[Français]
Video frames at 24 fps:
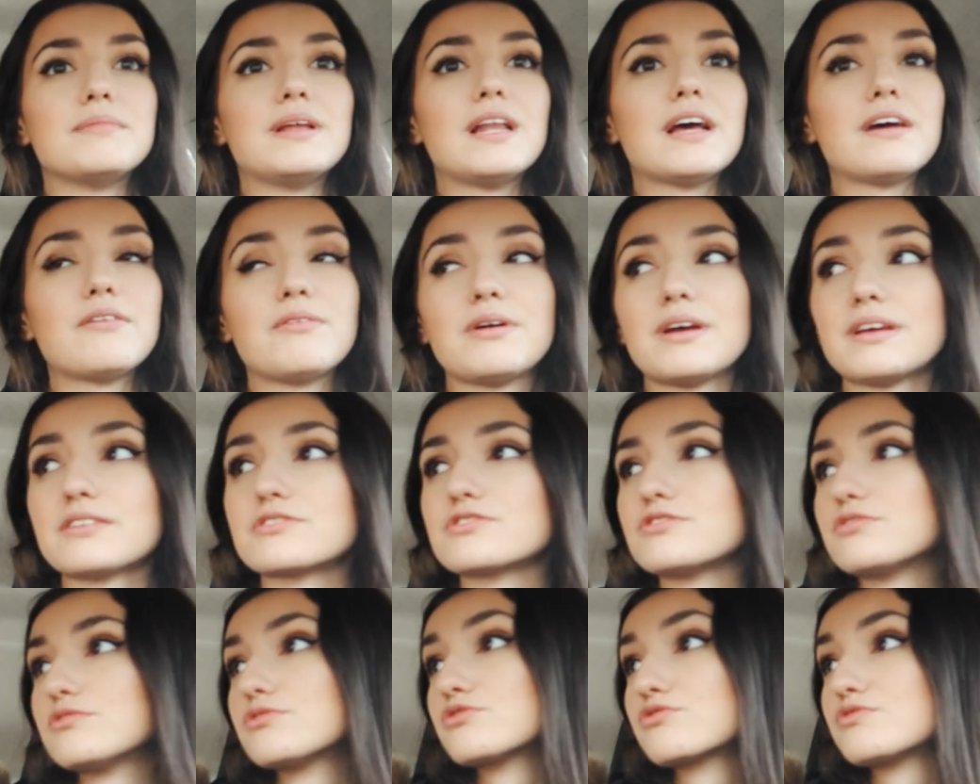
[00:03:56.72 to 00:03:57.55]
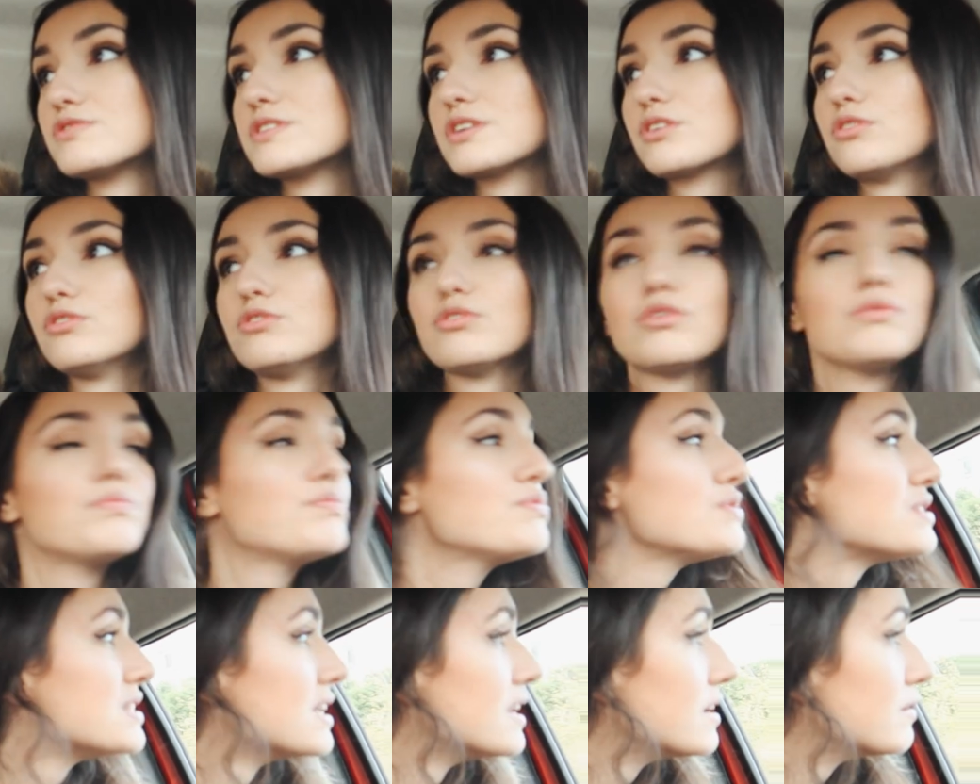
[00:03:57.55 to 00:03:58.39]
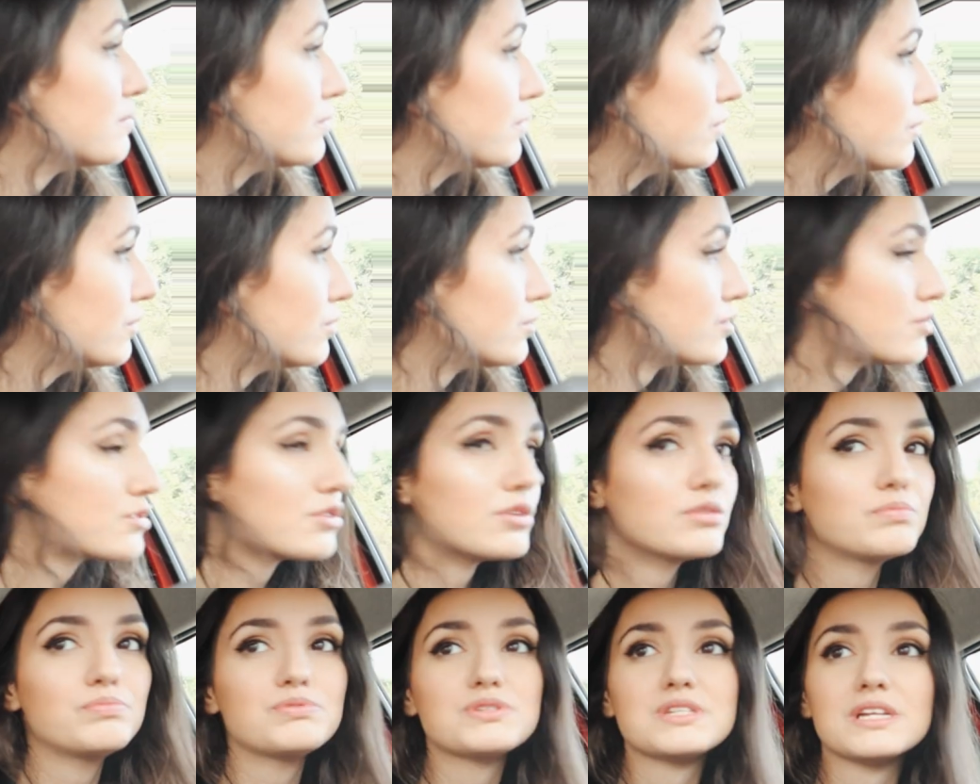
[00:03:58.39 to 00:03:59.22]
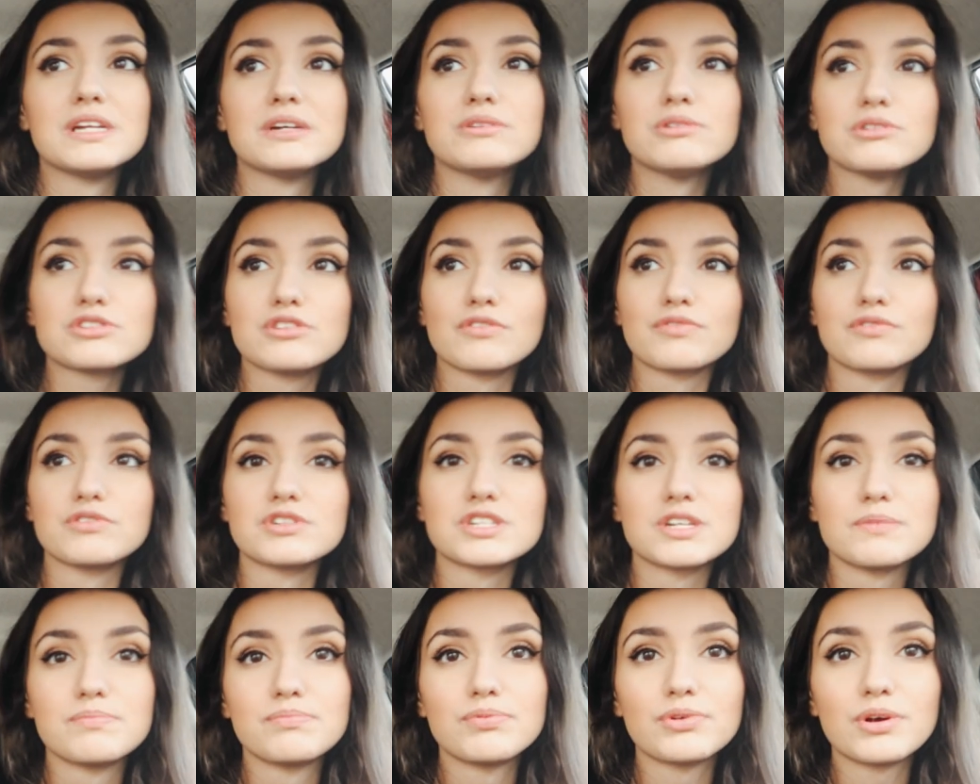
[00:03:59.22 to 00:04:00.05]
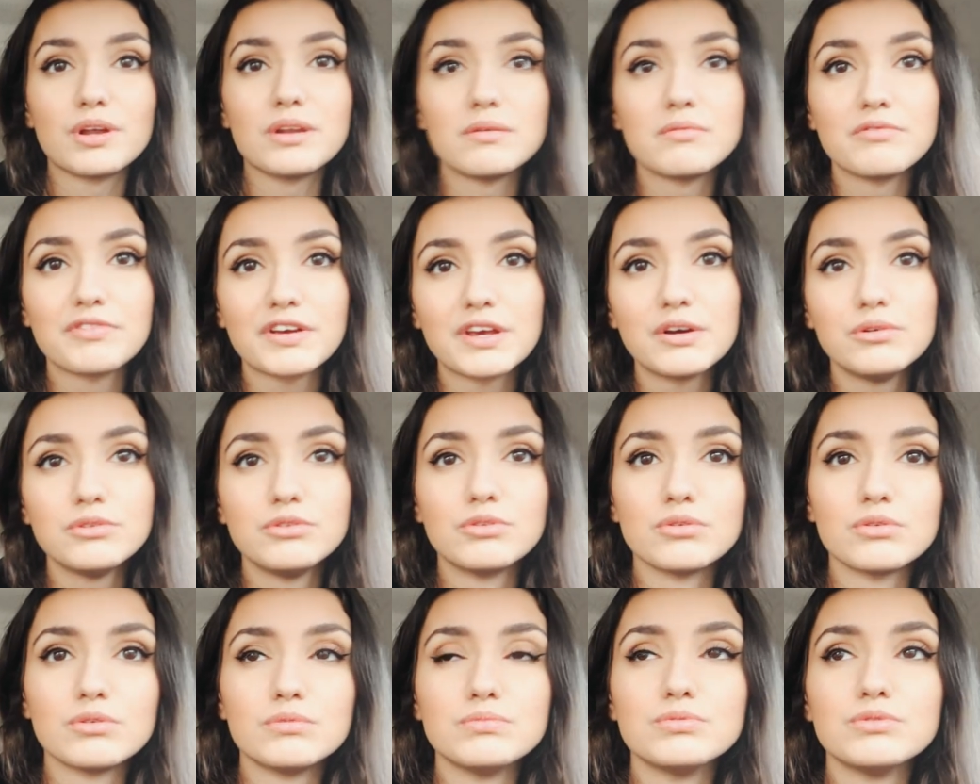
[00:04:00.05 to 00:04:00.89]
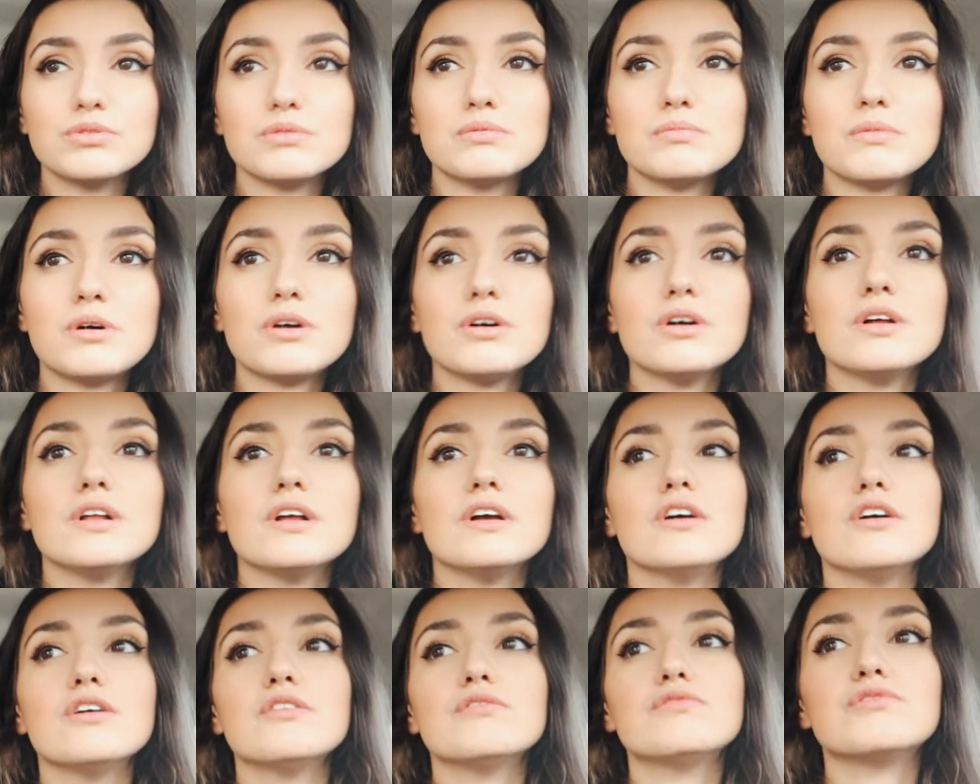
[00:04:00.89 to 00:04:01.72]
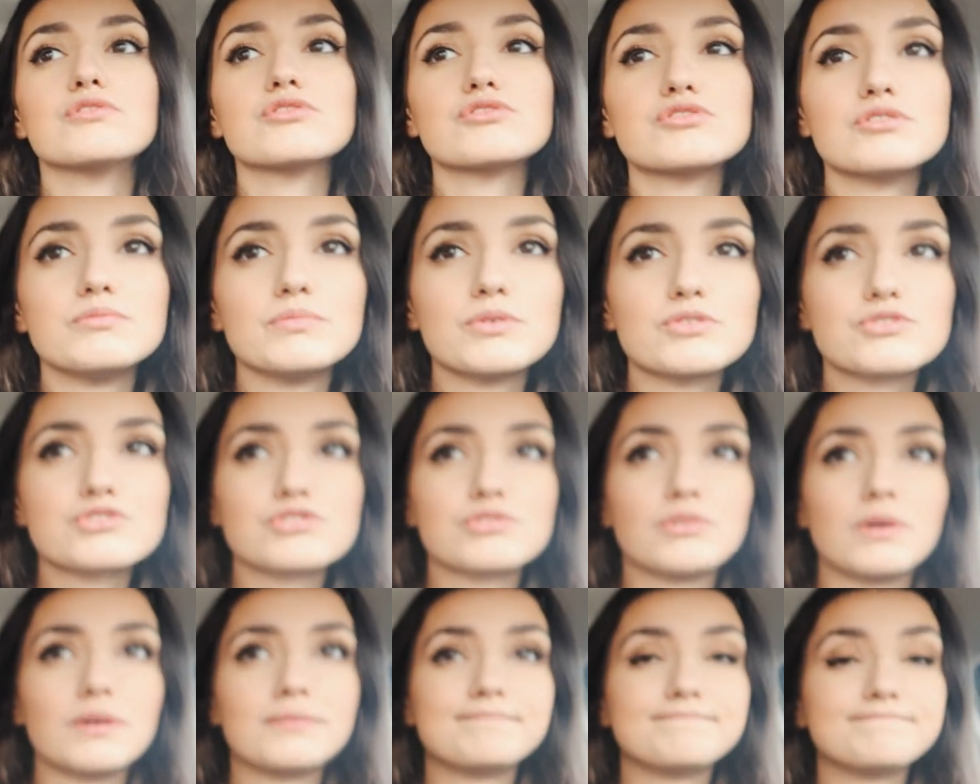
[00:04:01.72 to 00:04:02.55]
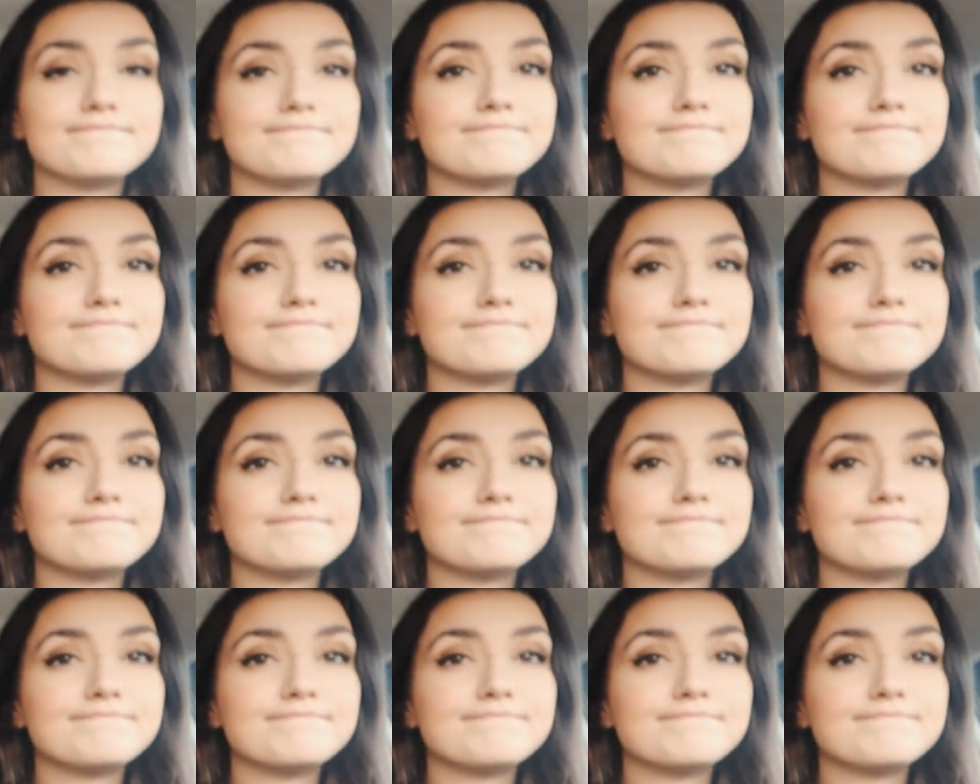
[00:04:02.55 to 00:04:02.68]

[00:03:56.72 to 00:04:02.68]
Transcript: Et là ouais je, faisais que de repousser les courses, repousser les courses sauf que j'ai plus rien dans le frigo donc au bout faut que je mange quoi.